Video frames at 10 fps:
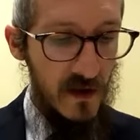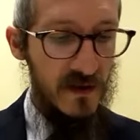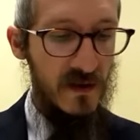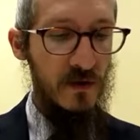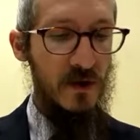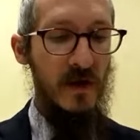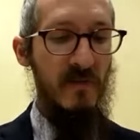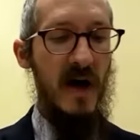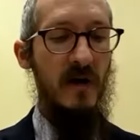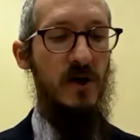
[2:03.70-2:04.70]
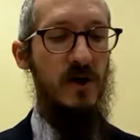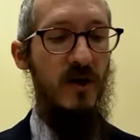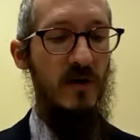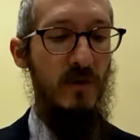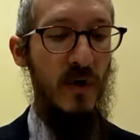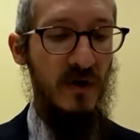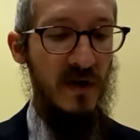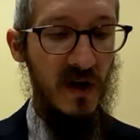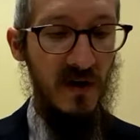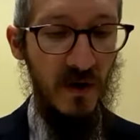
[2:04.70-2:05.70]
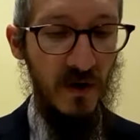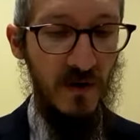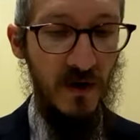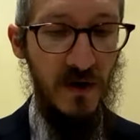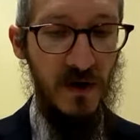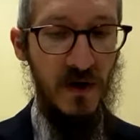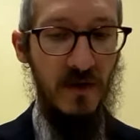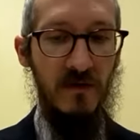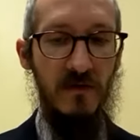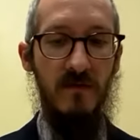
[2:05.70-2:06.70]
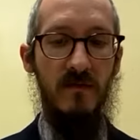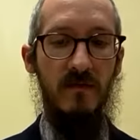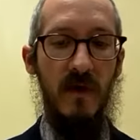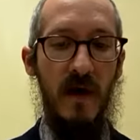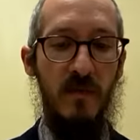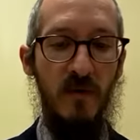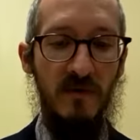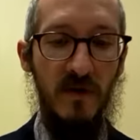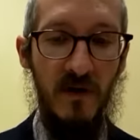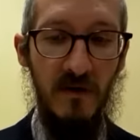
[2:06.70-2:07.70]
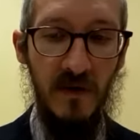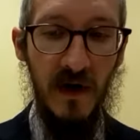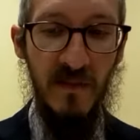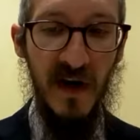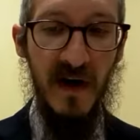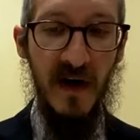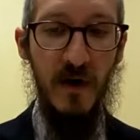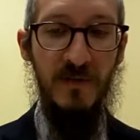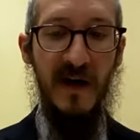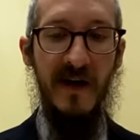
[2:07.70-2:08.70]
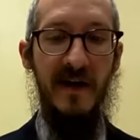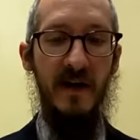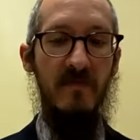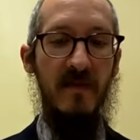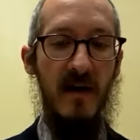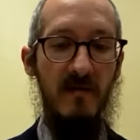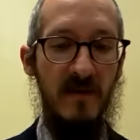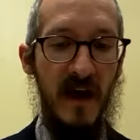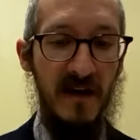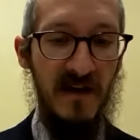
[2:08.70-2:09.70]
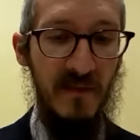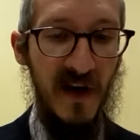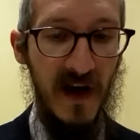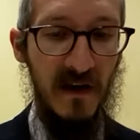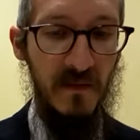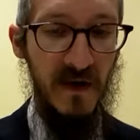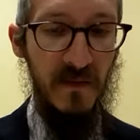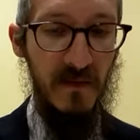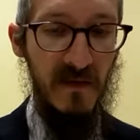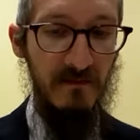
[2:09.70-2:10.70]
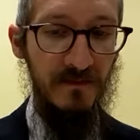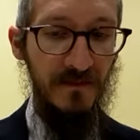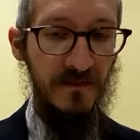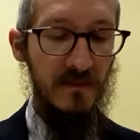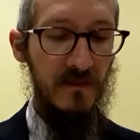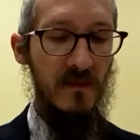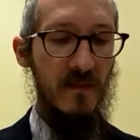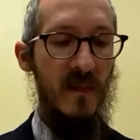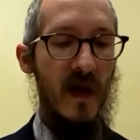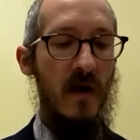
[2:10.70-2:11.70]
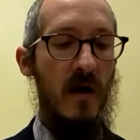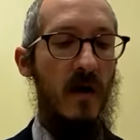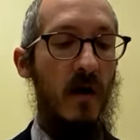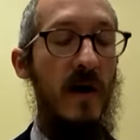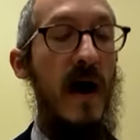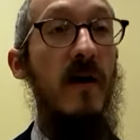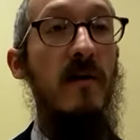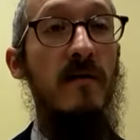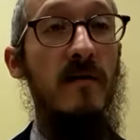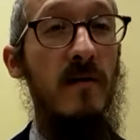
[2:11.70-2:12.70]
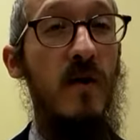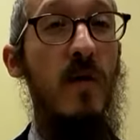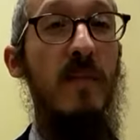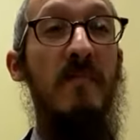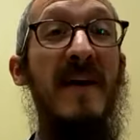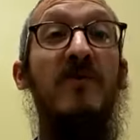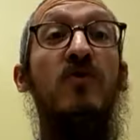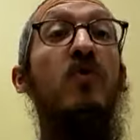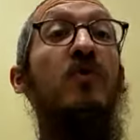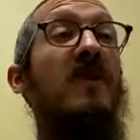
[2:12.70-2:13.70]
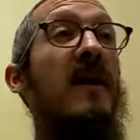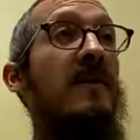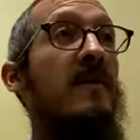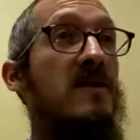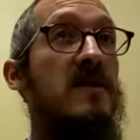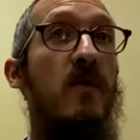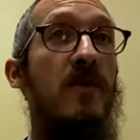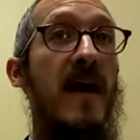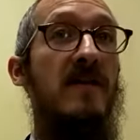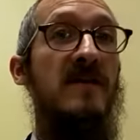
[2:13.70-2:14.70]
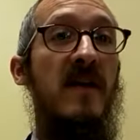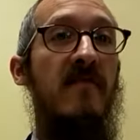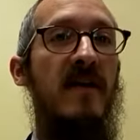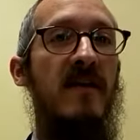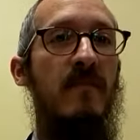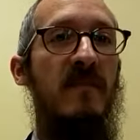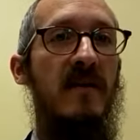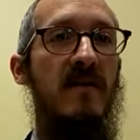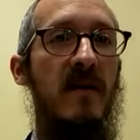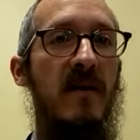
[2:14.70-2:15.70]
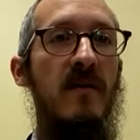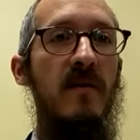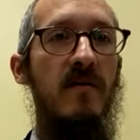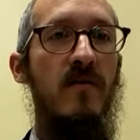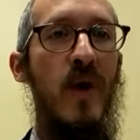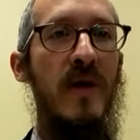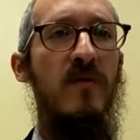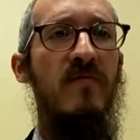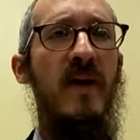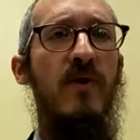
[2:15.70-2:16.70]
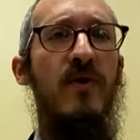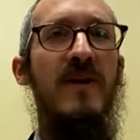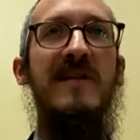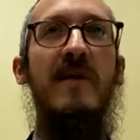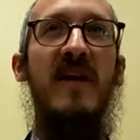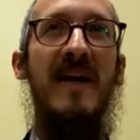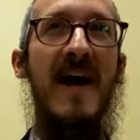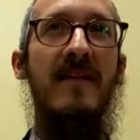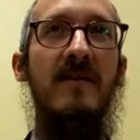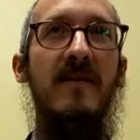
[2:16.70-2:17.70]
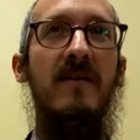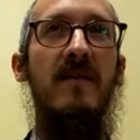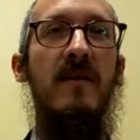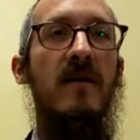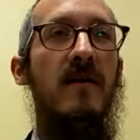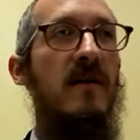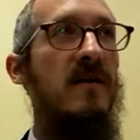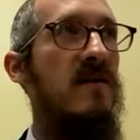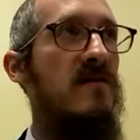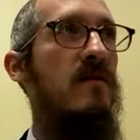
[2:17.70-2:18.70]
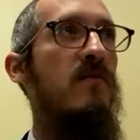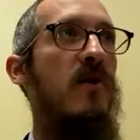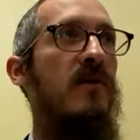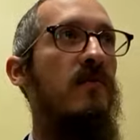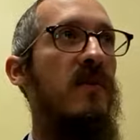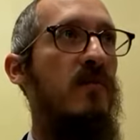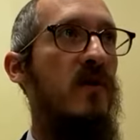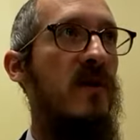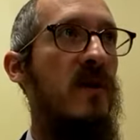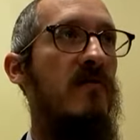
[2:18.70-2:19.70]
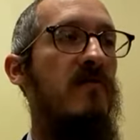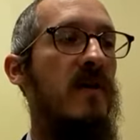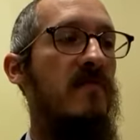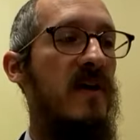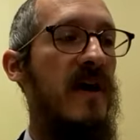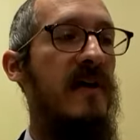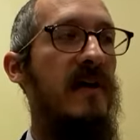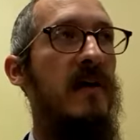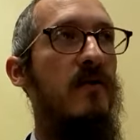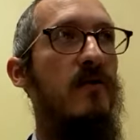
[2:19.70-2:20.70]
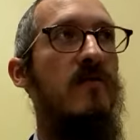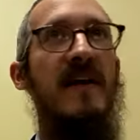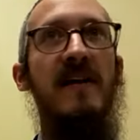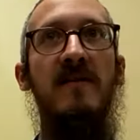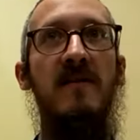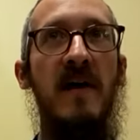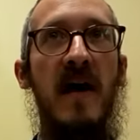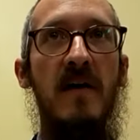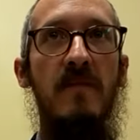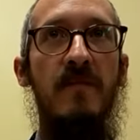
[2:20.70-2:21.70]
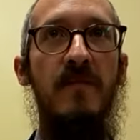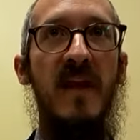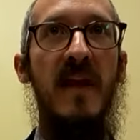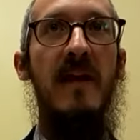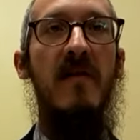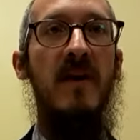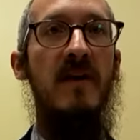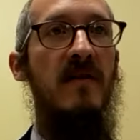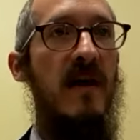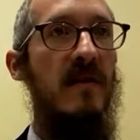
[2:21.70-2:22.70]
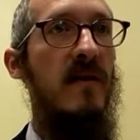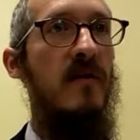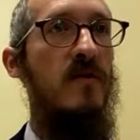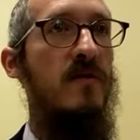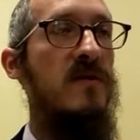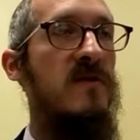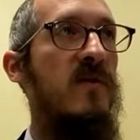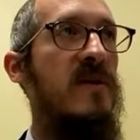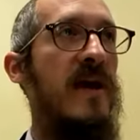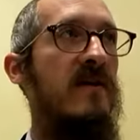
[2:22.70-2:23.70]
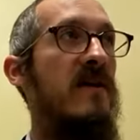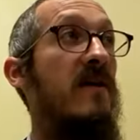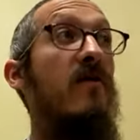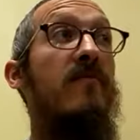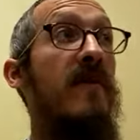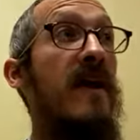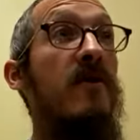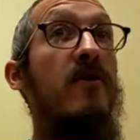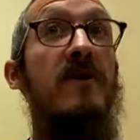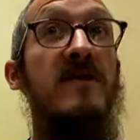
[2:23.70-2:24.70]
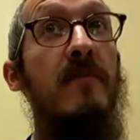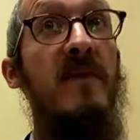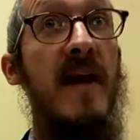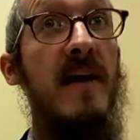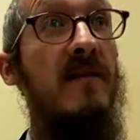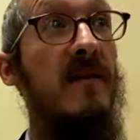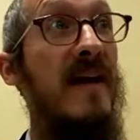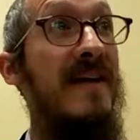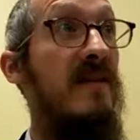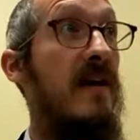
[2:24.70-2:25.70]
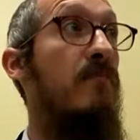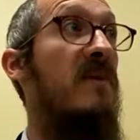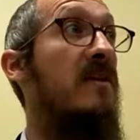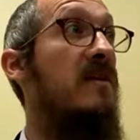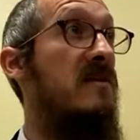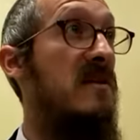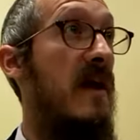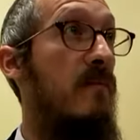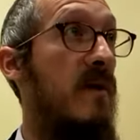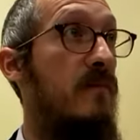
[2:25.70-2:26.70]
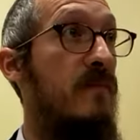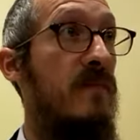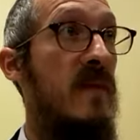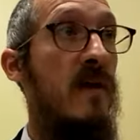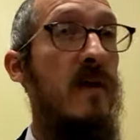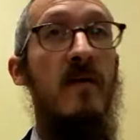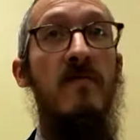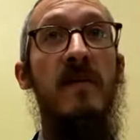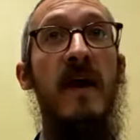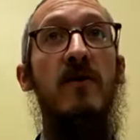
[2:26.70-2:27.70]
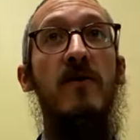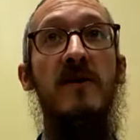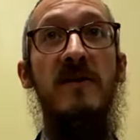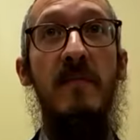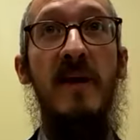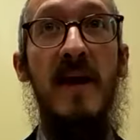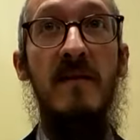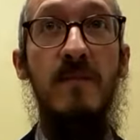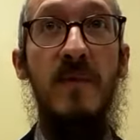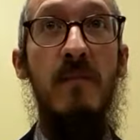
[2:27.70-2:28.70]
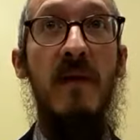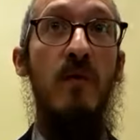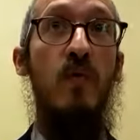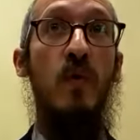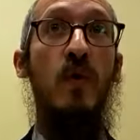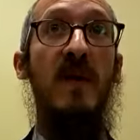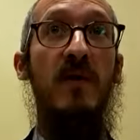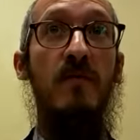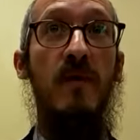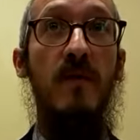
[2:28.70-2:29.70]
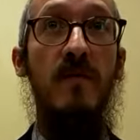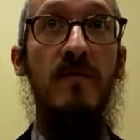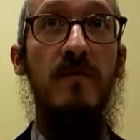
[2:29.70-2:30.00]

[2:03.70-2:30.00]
Zug Shebar Rishon, Bodkin Otor Rishon. Appunto, la prima coppia che arriva viene esaminata per prima. Ora, come per tutte le testimonianze davanti al Bedin, quando vengono esaminati i testimoni per poter verificare la loro validità, e la validità della loro testimonianza non vengono esaminati entrambi insieme, vengono esaminati prima uno per uno,